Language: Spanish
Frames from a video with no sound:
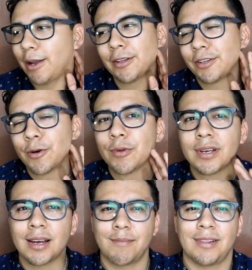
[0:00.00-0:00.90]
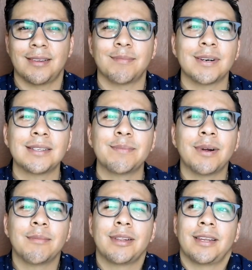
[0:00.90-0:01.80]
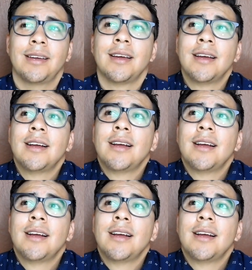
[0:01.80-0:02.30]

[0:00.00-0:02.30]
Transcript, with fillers: bueno, no únicamente, principalmente